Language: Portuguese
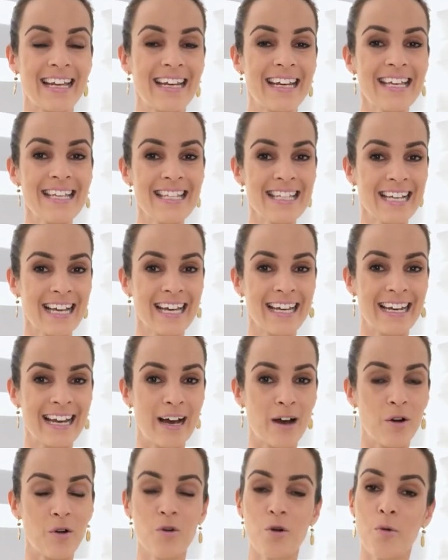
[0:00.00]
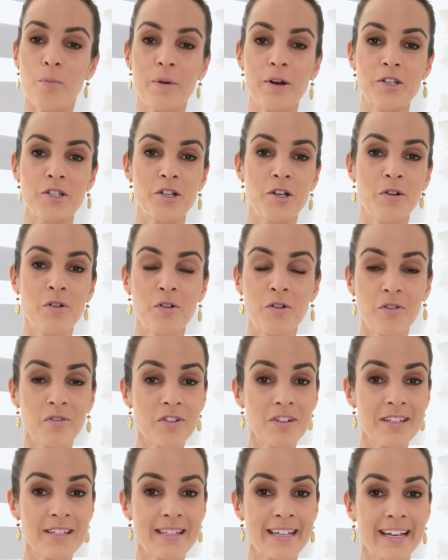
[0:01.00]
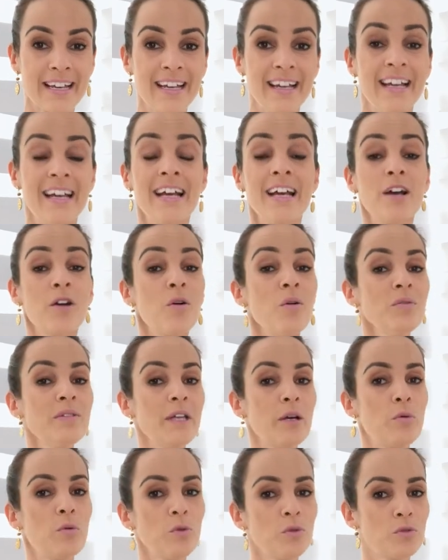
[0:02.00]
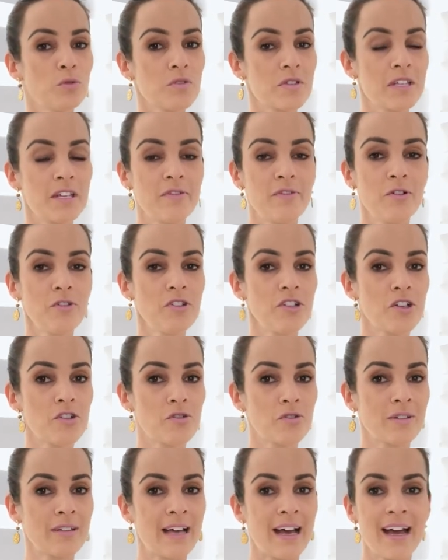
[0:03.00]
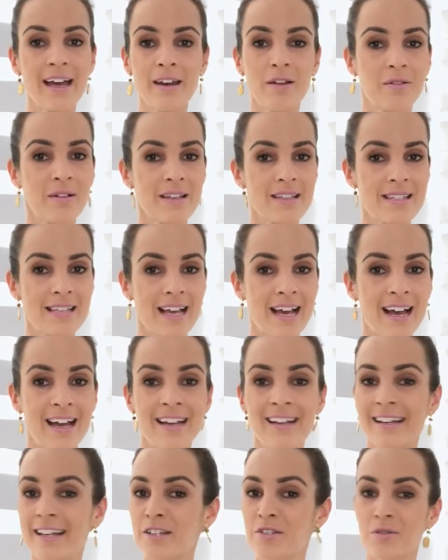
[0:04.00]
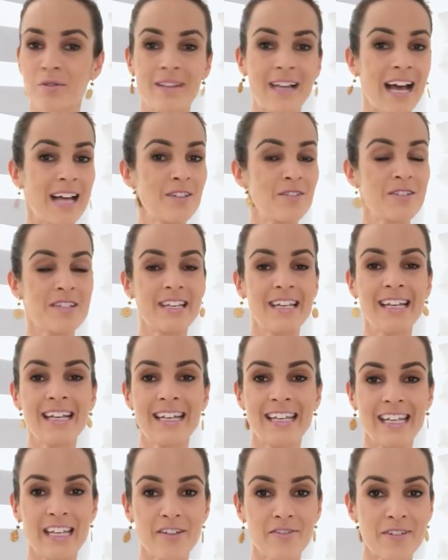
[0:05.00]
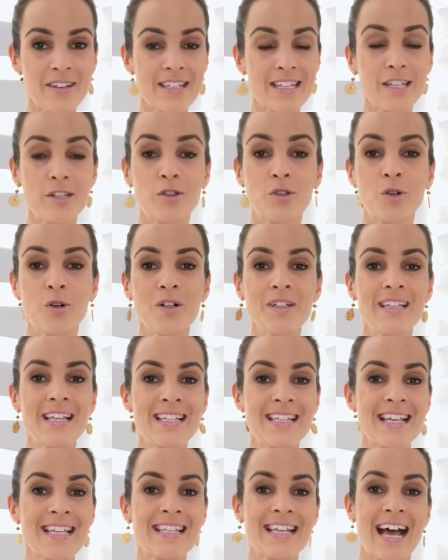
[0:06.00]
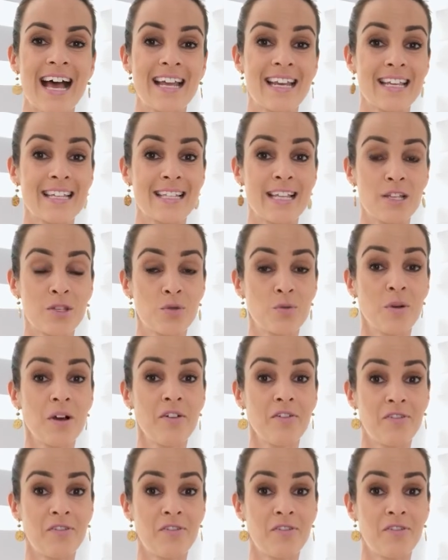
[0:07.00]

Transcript: Nesse canal, compartilho com você conteúdos que vão te ajudar a alcançar resultados incríveis em todas as áreas da sua